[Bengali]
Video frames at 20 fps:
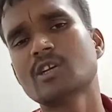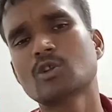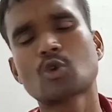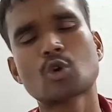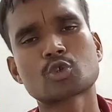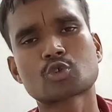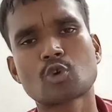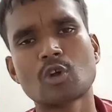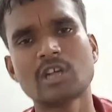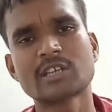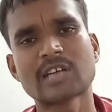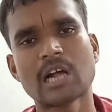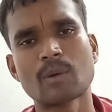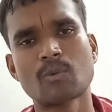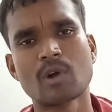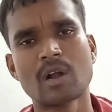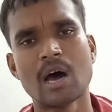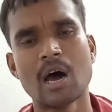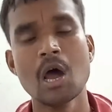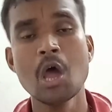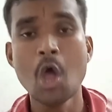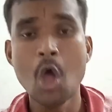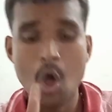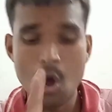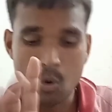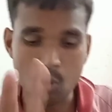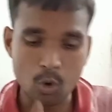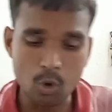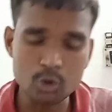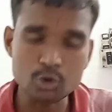নিজে দোষ করলে ছাড়বো না
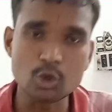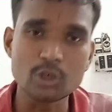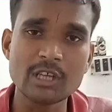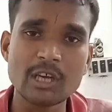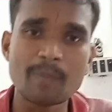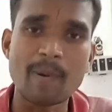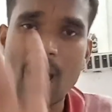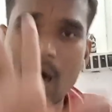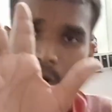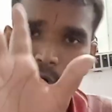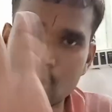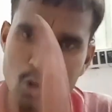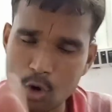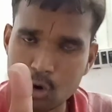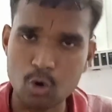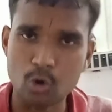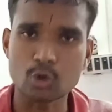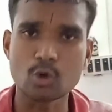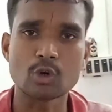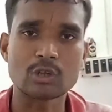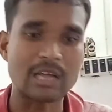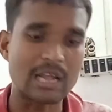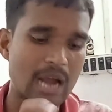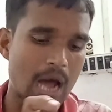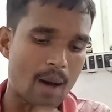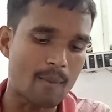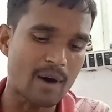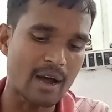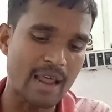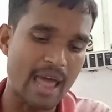ও যদি ভালো লোক হতো
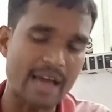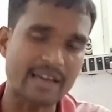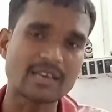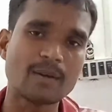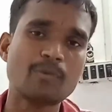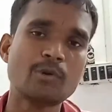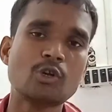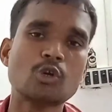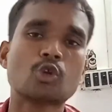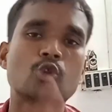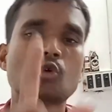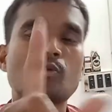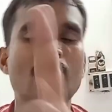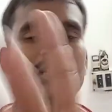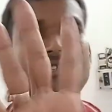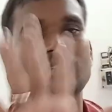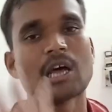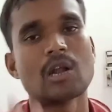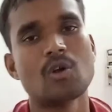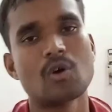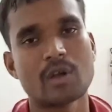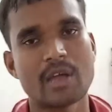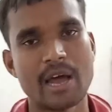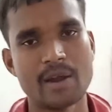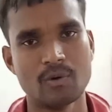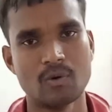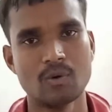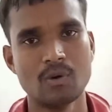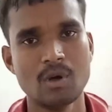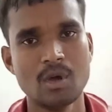তাহলে আমার একই ভিডিও দুবার ছাড়লো
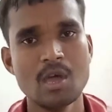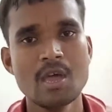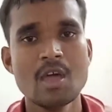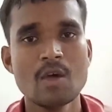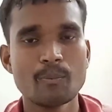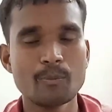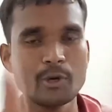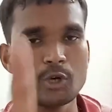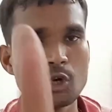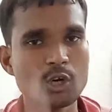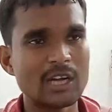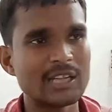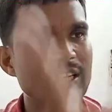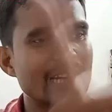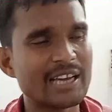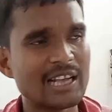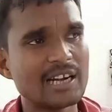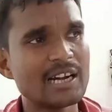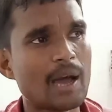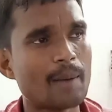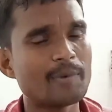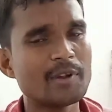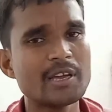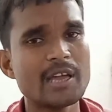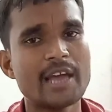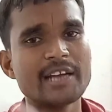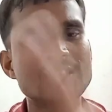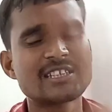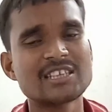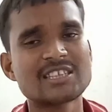কেন ভিডিওটা দেখে নিন আপনি
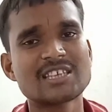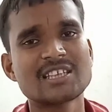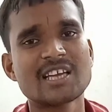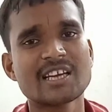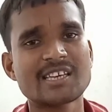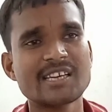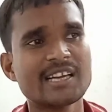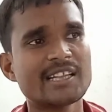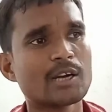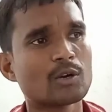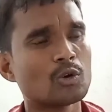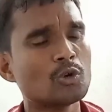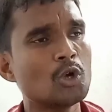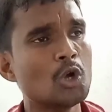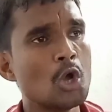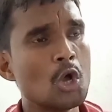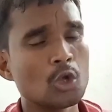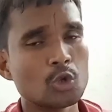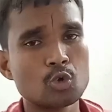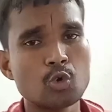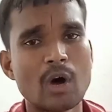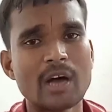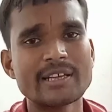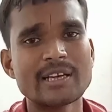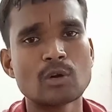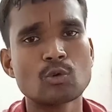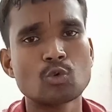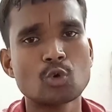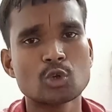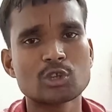এইচটিসিতে গিয়ে দেখুন দু
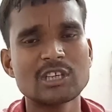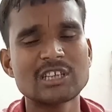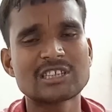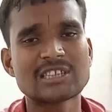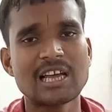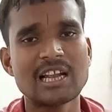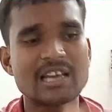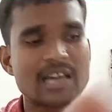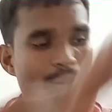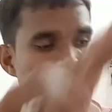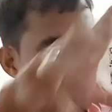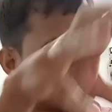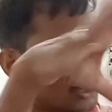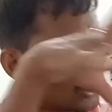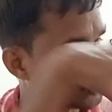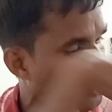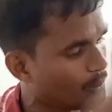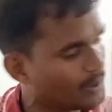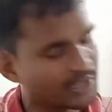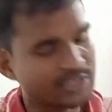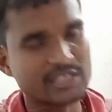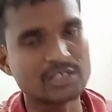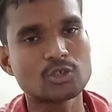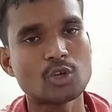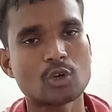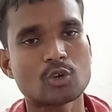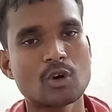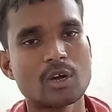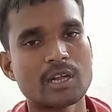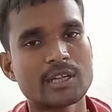হাজার উনত্রিশ তারিখ আমার কাছে সব
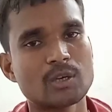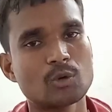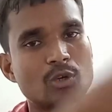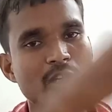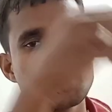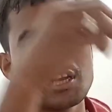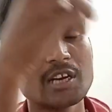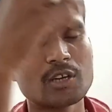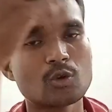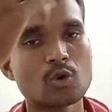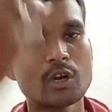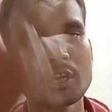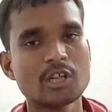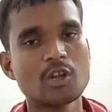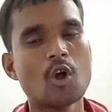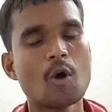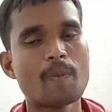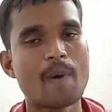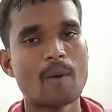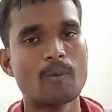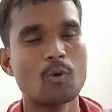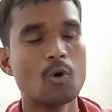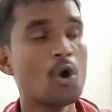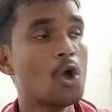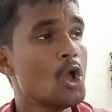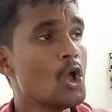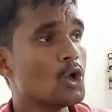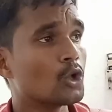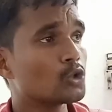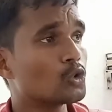স্ক্রিনশট করা এবং ডিলিট করে দিলেও পাবো
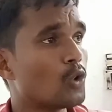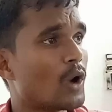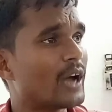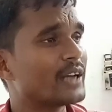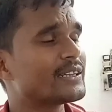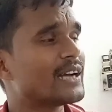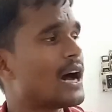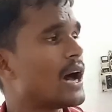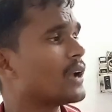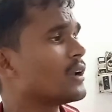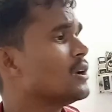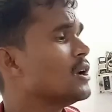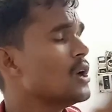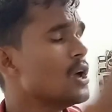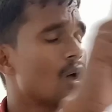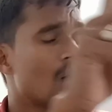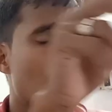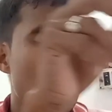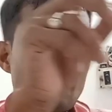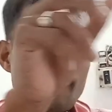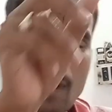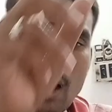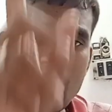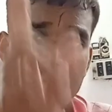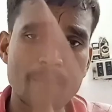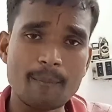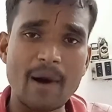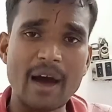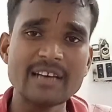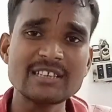দু হাজার
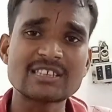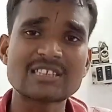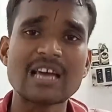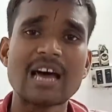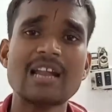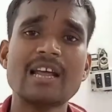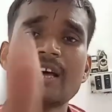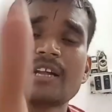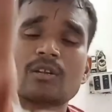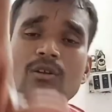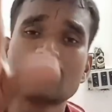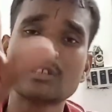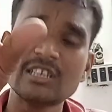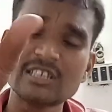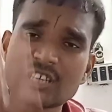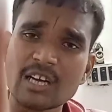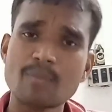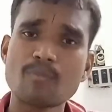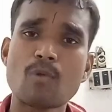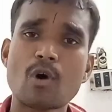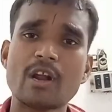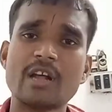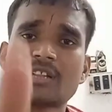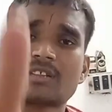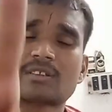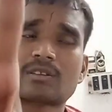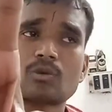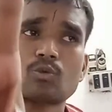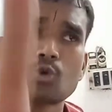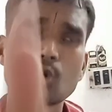বাইশ সালের ডিসেম্বরে
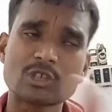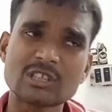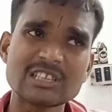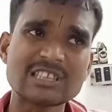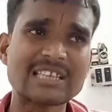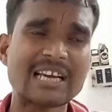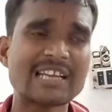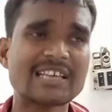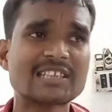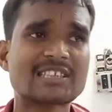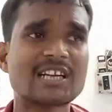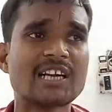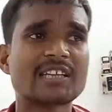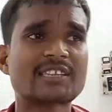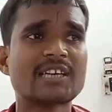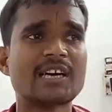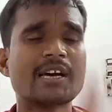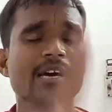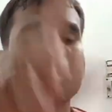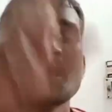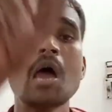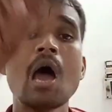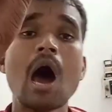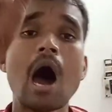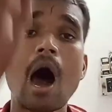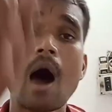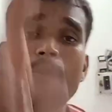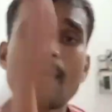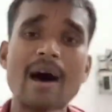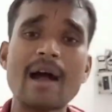উনত্রিশ তারিখে ছেড়েছে
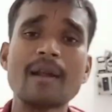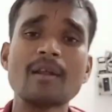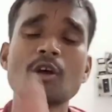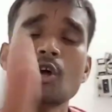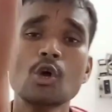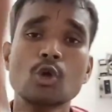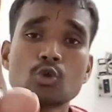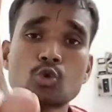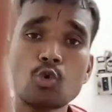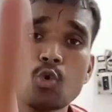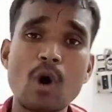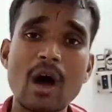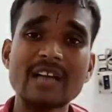আবার দু